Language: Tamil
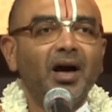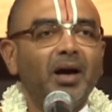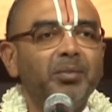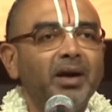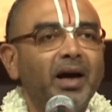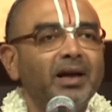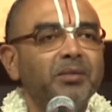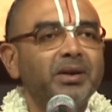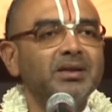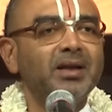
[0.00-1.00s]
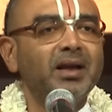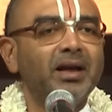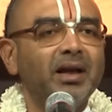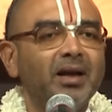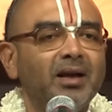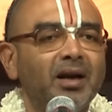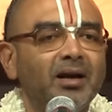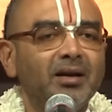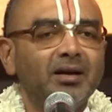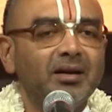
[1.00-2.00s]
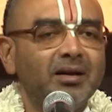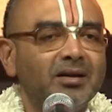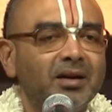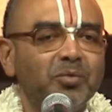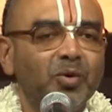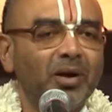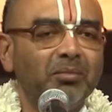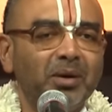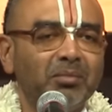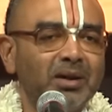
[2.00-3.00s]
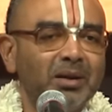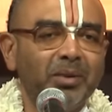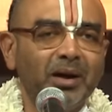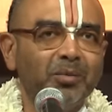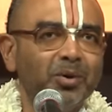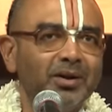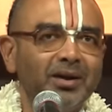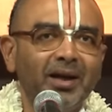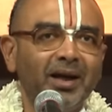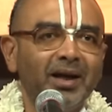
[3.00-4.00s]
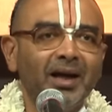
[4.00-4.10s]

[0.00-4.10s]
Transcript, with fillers: அப்போ நான் இங்கே பேசிகிட்டே இருக்கேன் என்னால் இதன் மூலம் பிரம்மத்தை பார்க்க போகிறது இல்லை